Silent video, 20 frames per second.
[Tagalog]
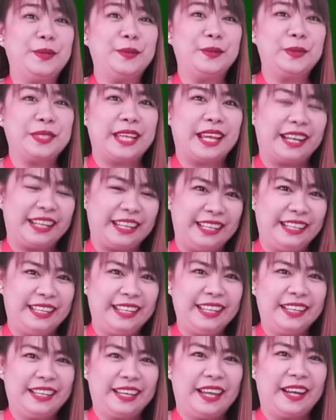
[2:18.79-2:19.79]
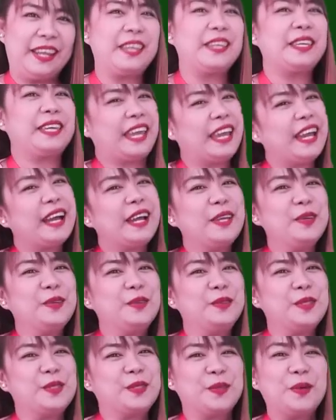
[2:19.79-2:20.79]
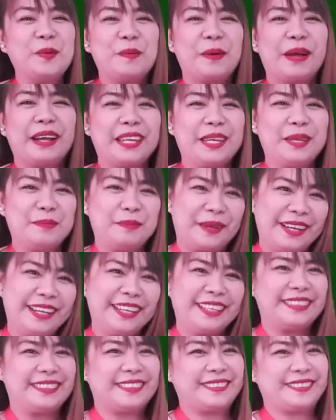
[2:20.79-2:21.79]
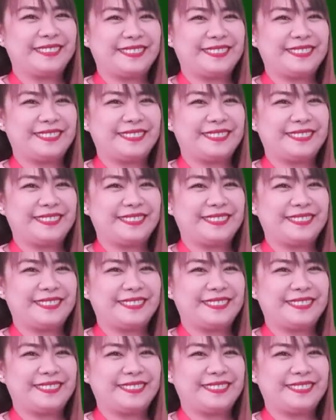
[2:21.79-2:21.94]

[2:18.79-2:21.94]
kayong sarili, karen kaya kayong gustong pakibat.